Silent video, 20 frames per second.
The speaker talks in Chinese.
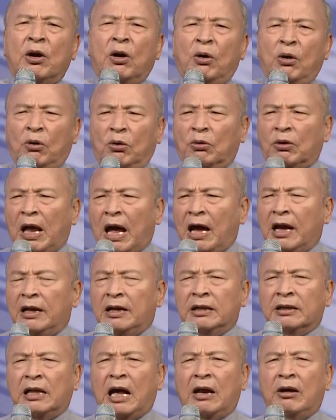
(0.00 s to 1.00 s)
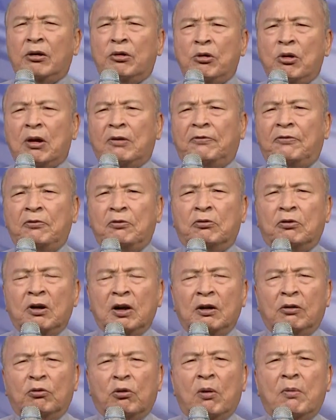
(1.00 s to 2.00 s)
后来他的岳父
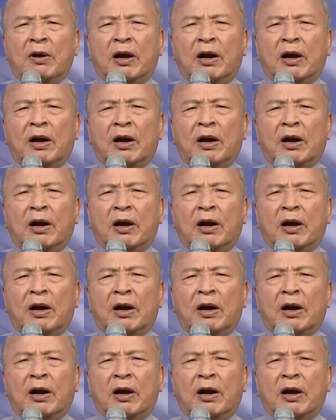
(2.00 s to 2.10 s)
我